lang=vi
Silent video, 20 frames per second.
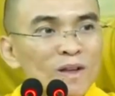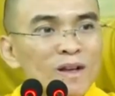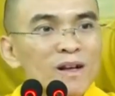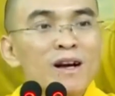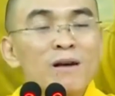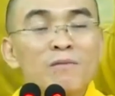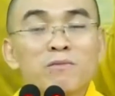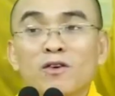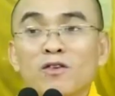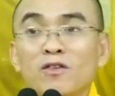
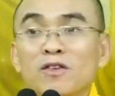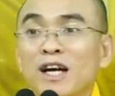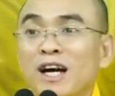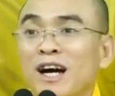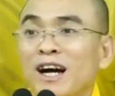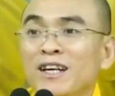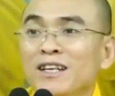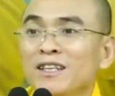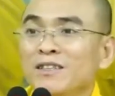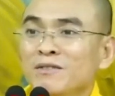không còn
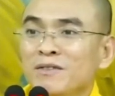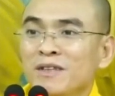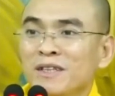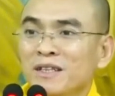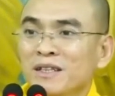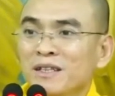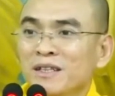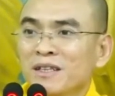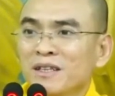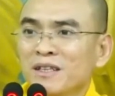nhớ nữa quý vị
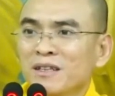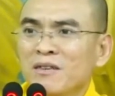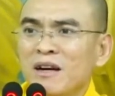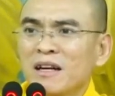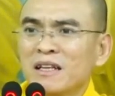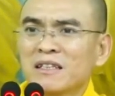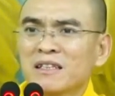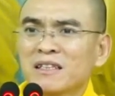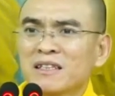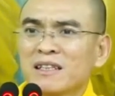
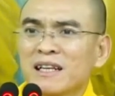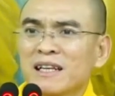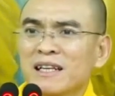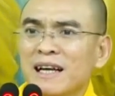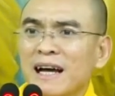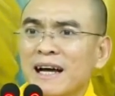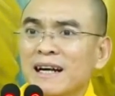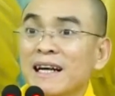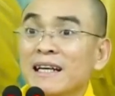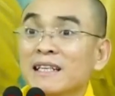hoặc
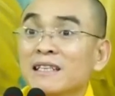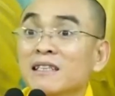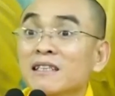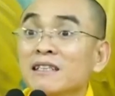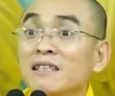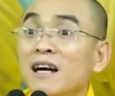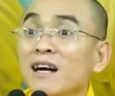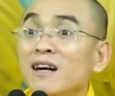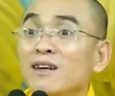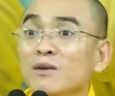cái khả năng
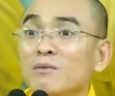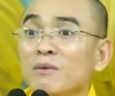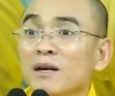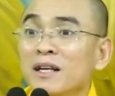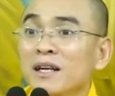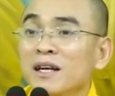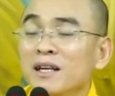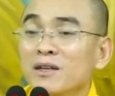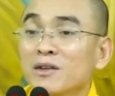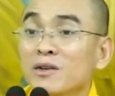trí nhớ của
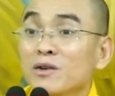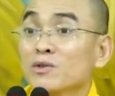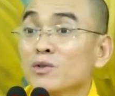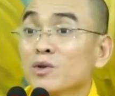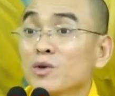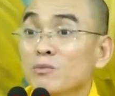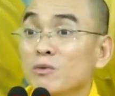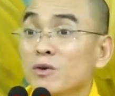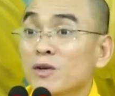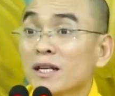mình đó, nó
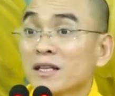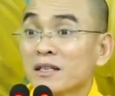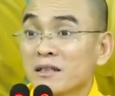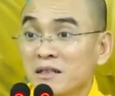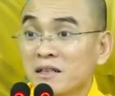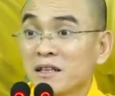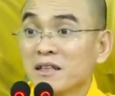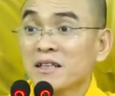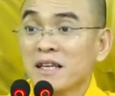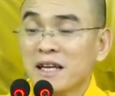xuống một cách
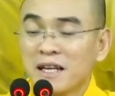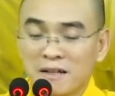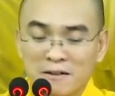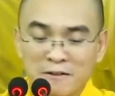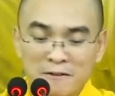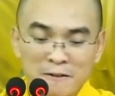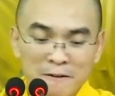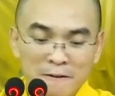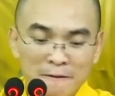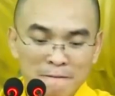rất nhanh
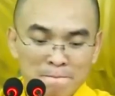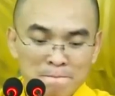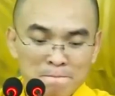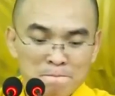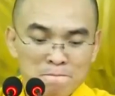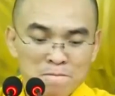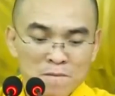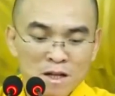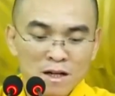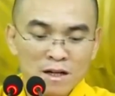
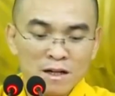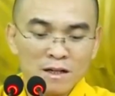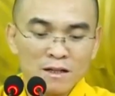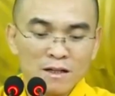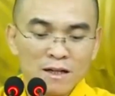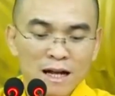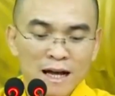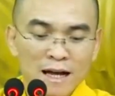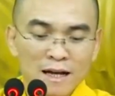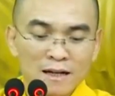
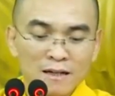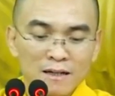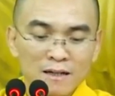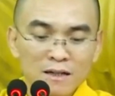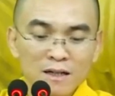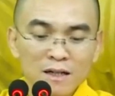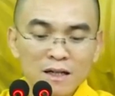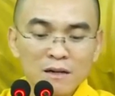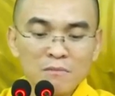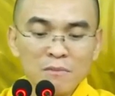nữa là
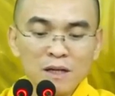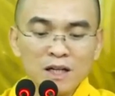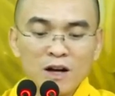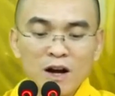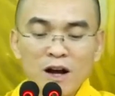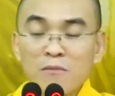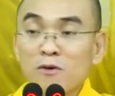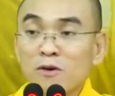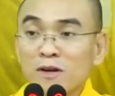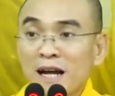mình
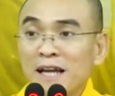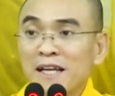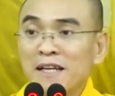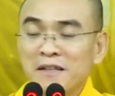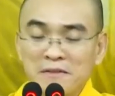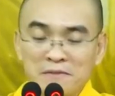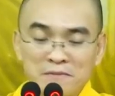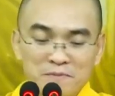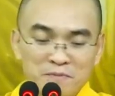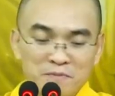có một đầy
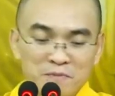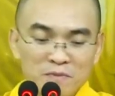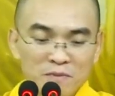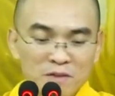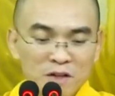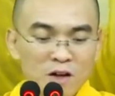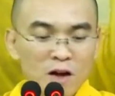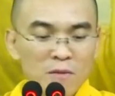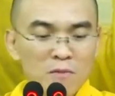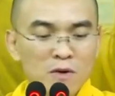
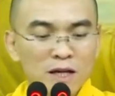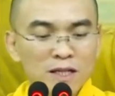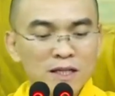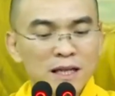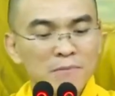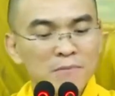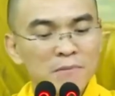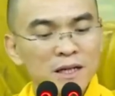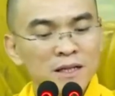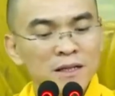có một cái
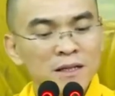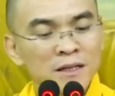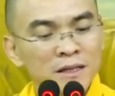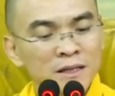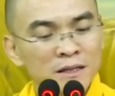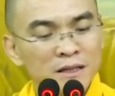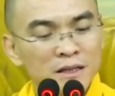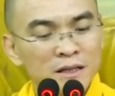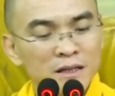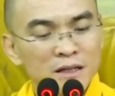tâm
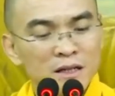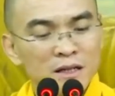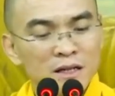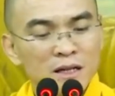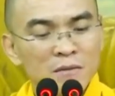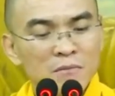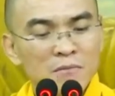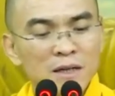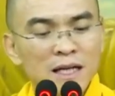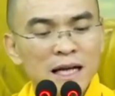lý
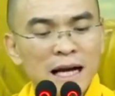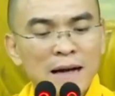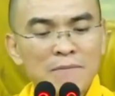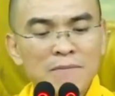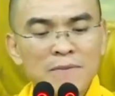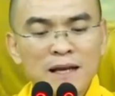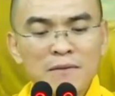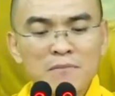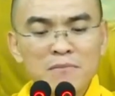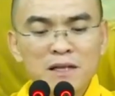mình
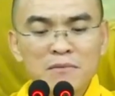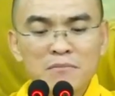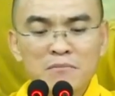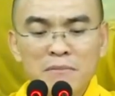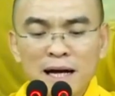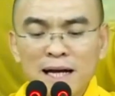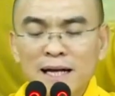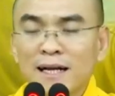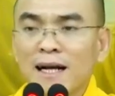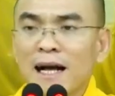cảm thấy mình
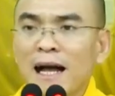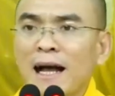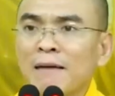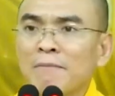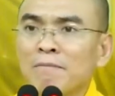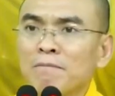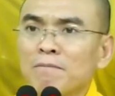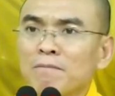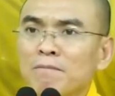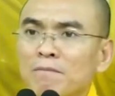mặc cảm